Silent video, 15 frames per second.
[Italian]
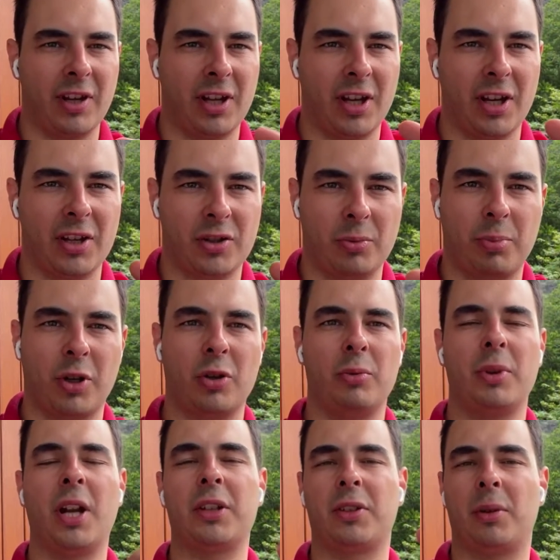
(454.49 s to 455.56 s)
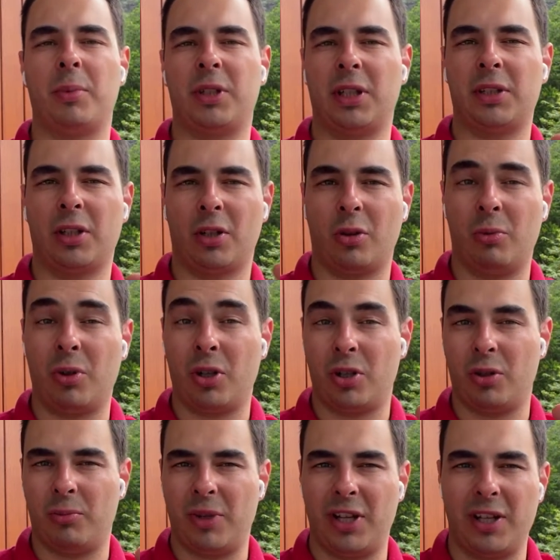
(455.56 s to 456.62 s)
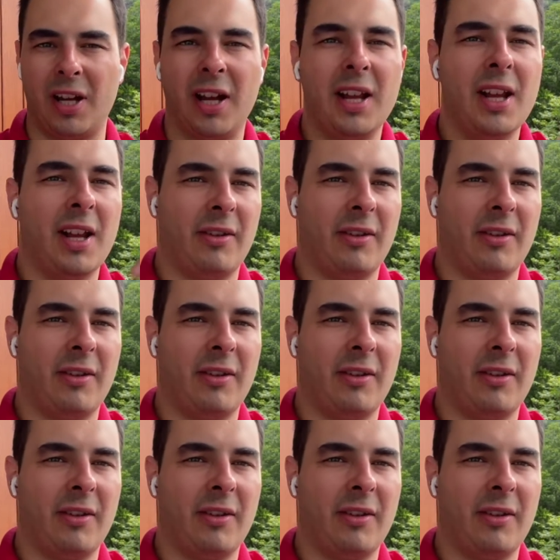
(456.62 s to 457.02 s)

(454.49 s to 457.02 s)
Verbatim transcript: viene soprannominato, gli abitanti del comune di Omegna